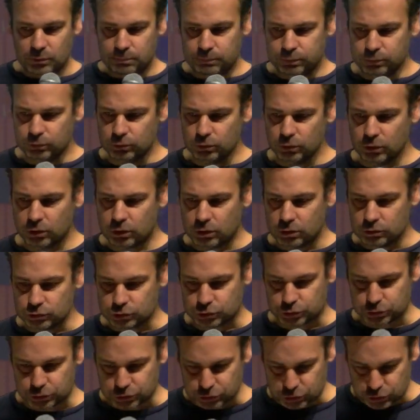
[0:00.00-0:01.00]
pour
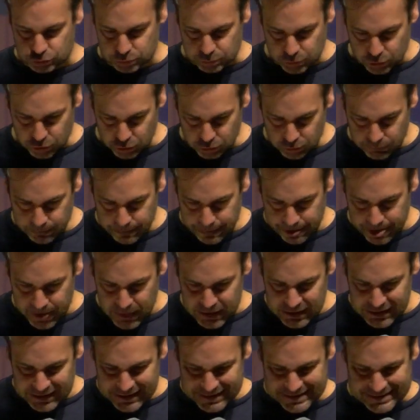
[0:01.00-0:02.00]
justement
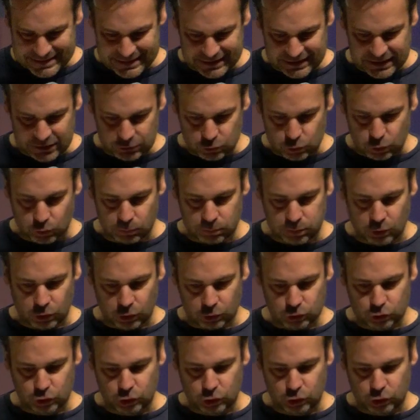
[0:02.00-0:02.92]
essayer de comprendre